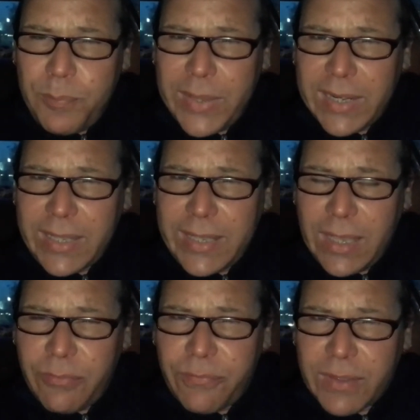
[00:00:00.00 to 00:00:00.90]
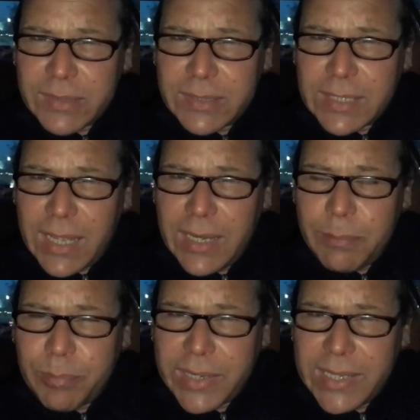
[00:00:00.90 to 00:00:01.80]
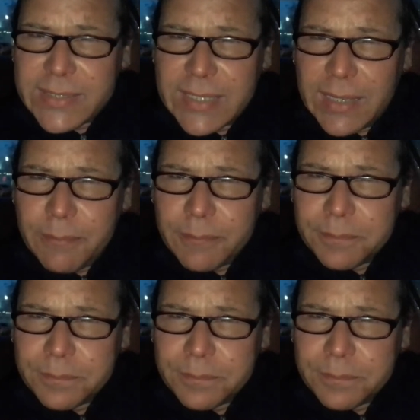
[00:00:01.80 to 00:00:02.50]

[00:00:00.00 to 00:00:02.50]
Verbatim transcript: Perché fa tale presa